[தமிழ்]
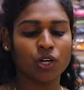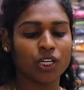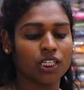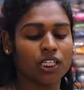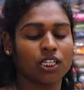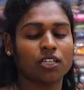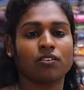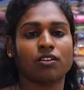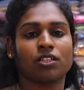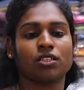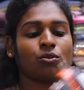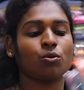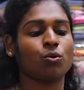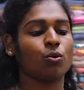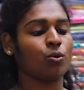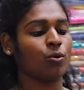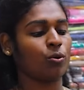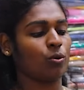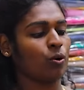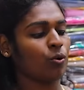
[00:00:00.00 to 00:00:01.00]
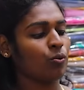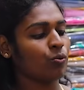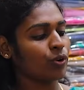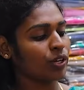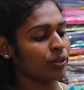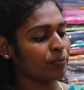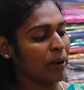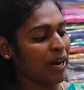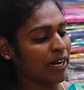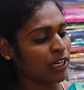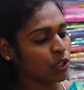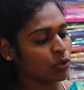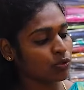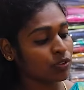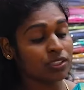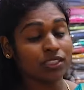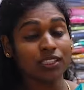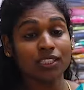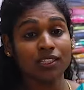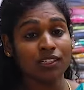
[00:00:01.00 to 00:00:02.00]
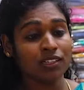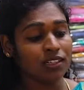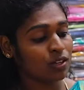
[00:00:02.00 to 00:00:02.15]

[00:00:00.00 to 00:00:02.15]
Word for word: உங்களுக்கு வந்து ஒவ்வொரு பேட்டர்ன் வந்து